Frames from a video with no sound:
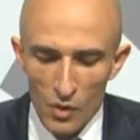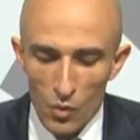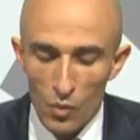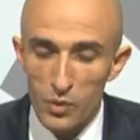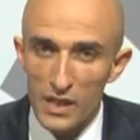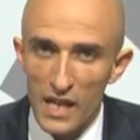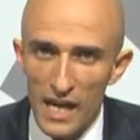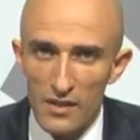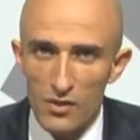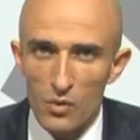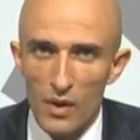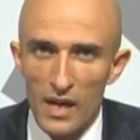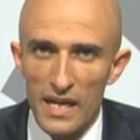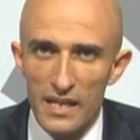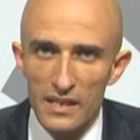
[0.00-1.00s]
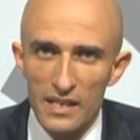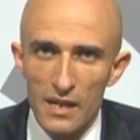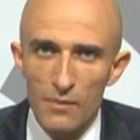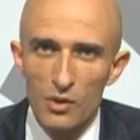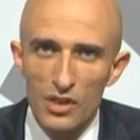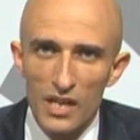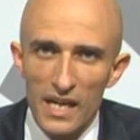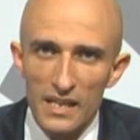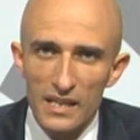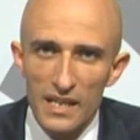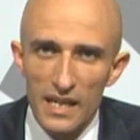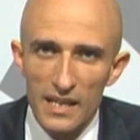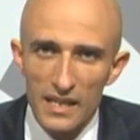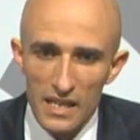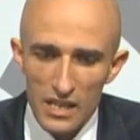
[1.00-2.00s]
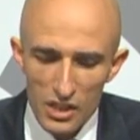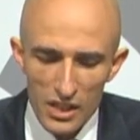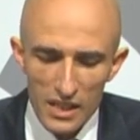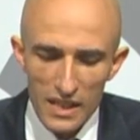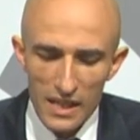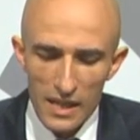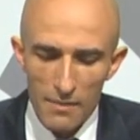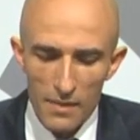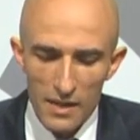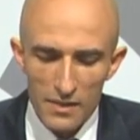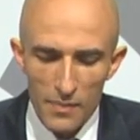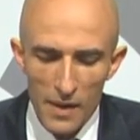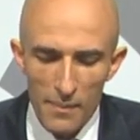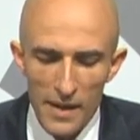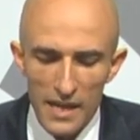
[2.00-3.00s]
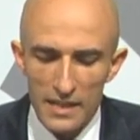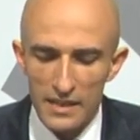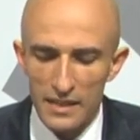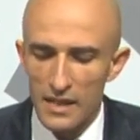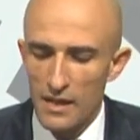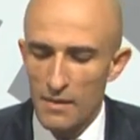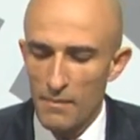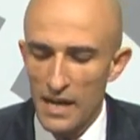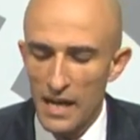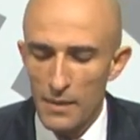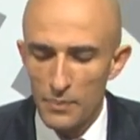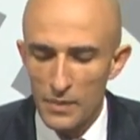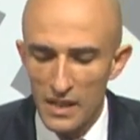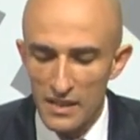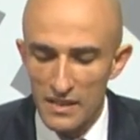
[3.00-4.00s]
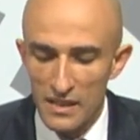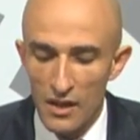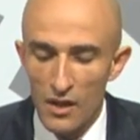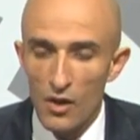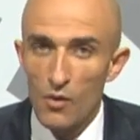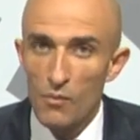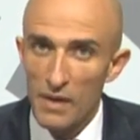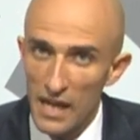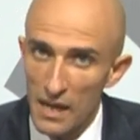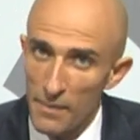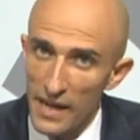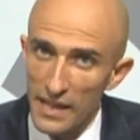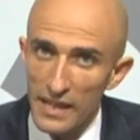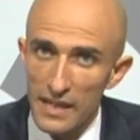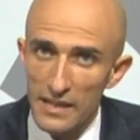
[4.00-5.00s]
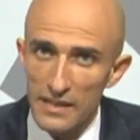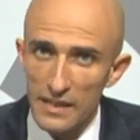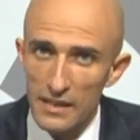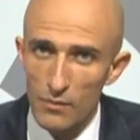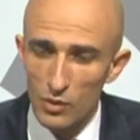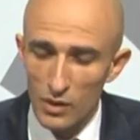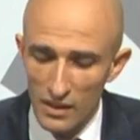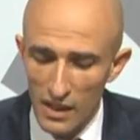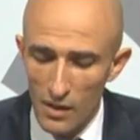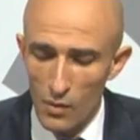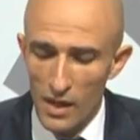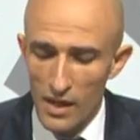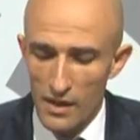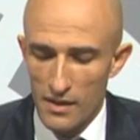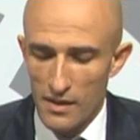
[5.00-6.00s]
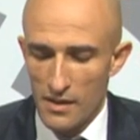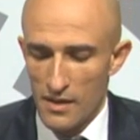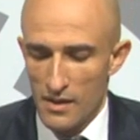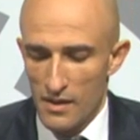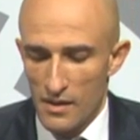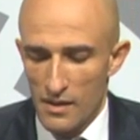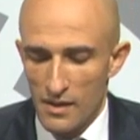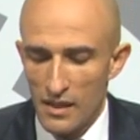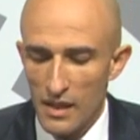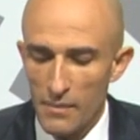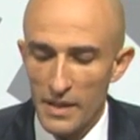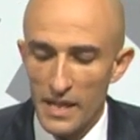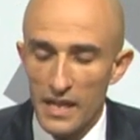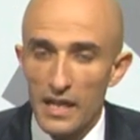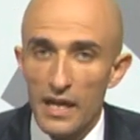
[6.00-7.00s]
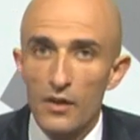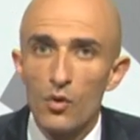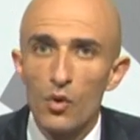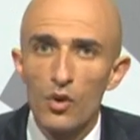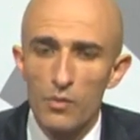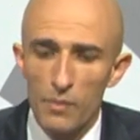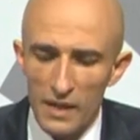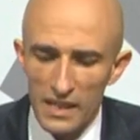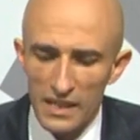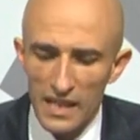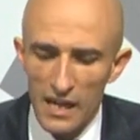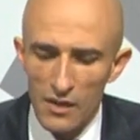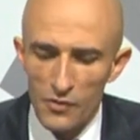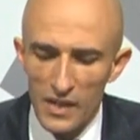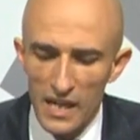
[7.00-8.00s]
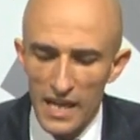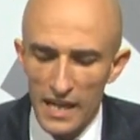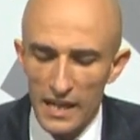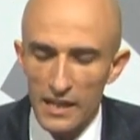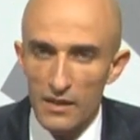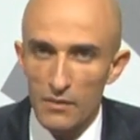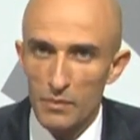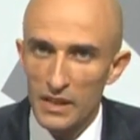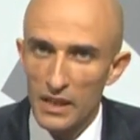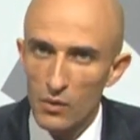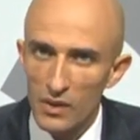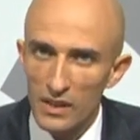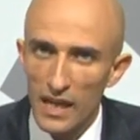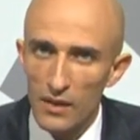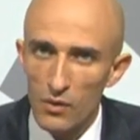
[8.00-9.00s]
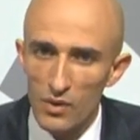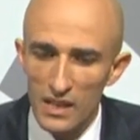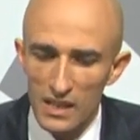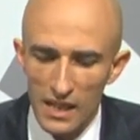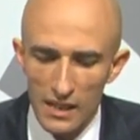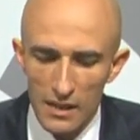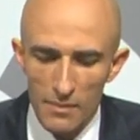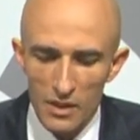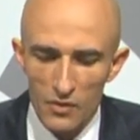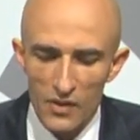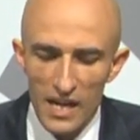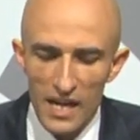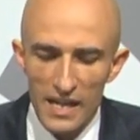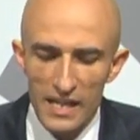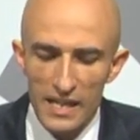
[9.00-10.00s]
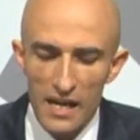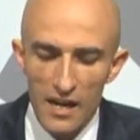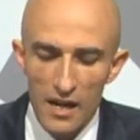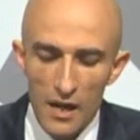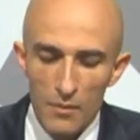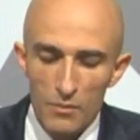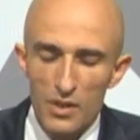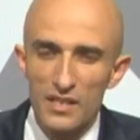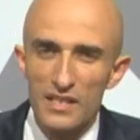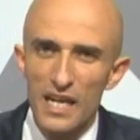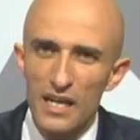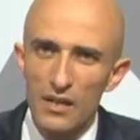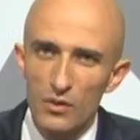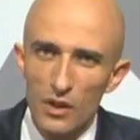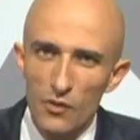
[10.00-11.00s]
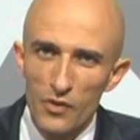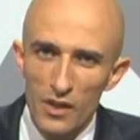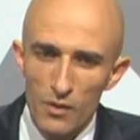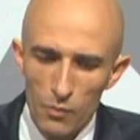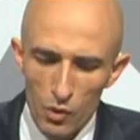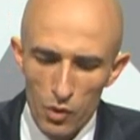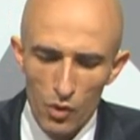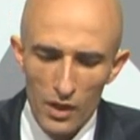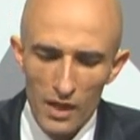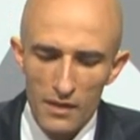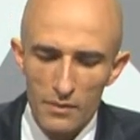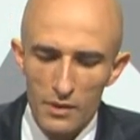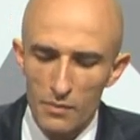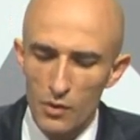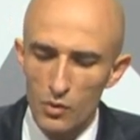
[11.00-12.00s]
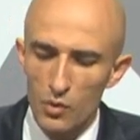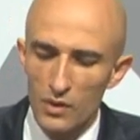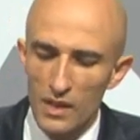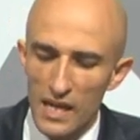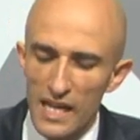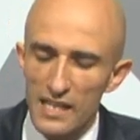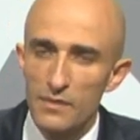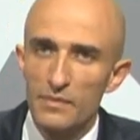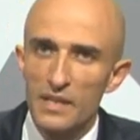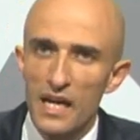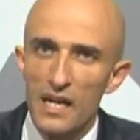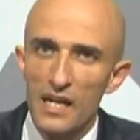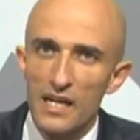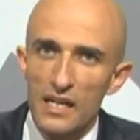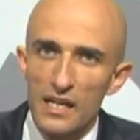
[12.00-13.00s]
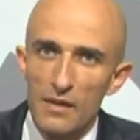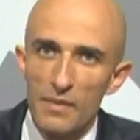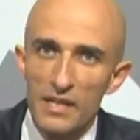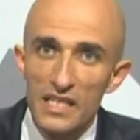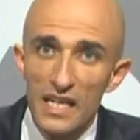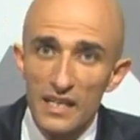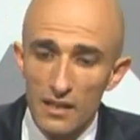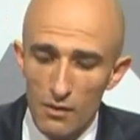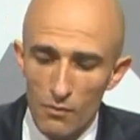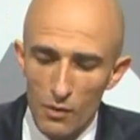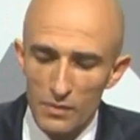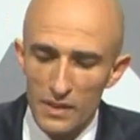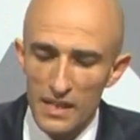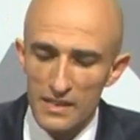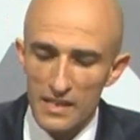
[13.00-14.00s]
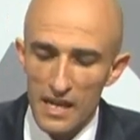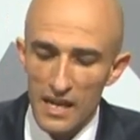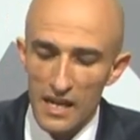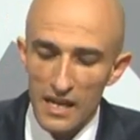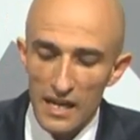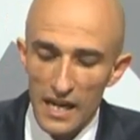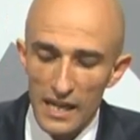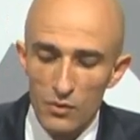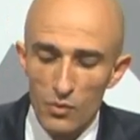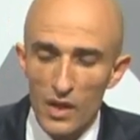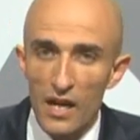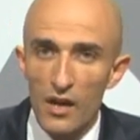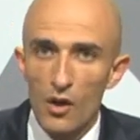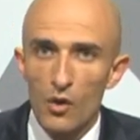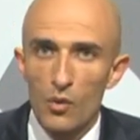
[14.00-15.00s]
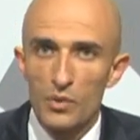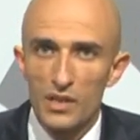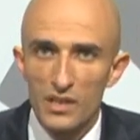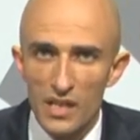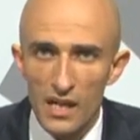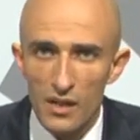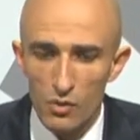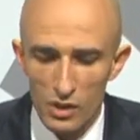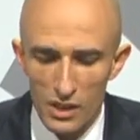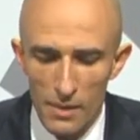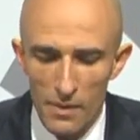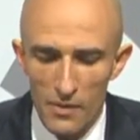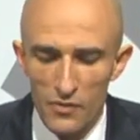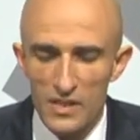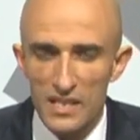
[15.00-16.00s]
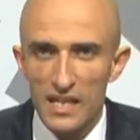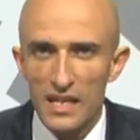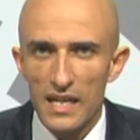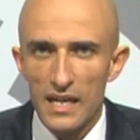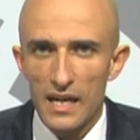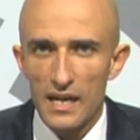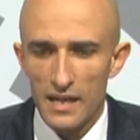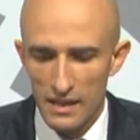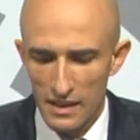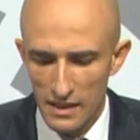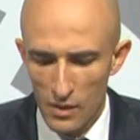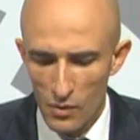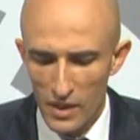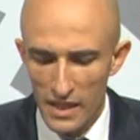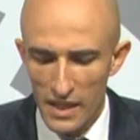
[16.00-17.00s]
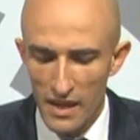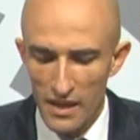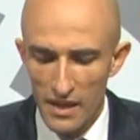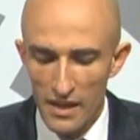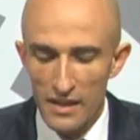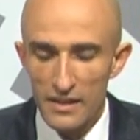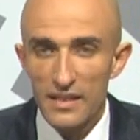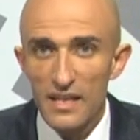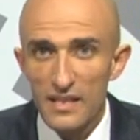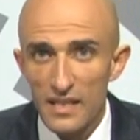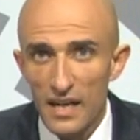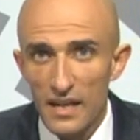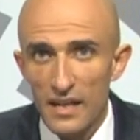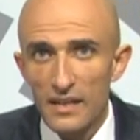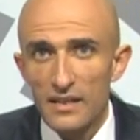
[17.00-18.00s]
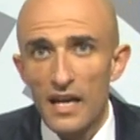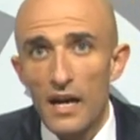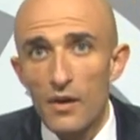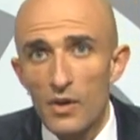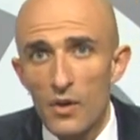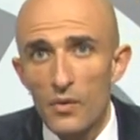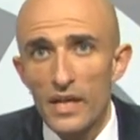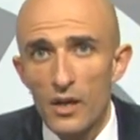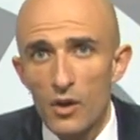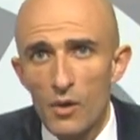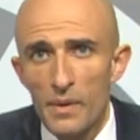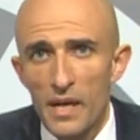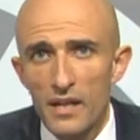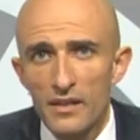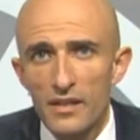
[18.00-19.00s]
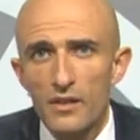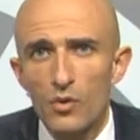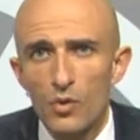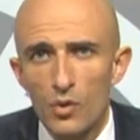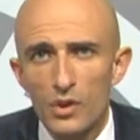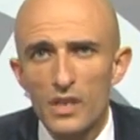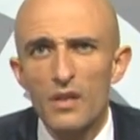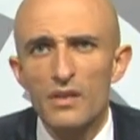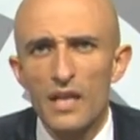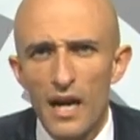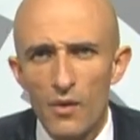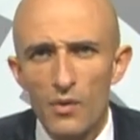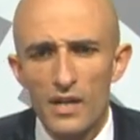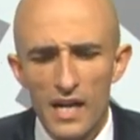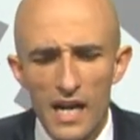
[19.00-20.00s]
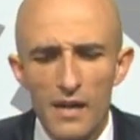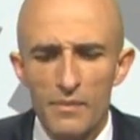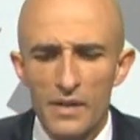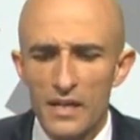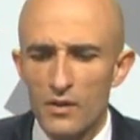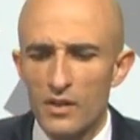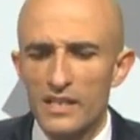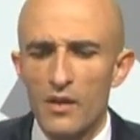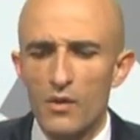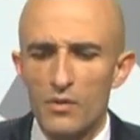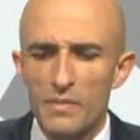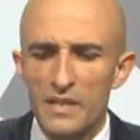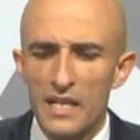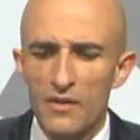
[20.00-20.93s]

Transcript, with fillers: وباش نحرصوا على انشاء منشات رياضيه جديده كما اصبح بلدي ملعب تنس وملاعب احياء زاده متطوره ثامنا النهوض بالقطاع الفلاحي بتكوين تعاضدية خدمات فلاحية باش نسهلوا توفير البذور اللي مش موجودة الأسمدة المشاتل الممتازة الأدوية باش نشاركوا الشباب في استغلال الأراضي الدولية تاسعا يعني اعطاء اولويه كبرى للتكنولوجيا والتحول الرقمي اللي تو ما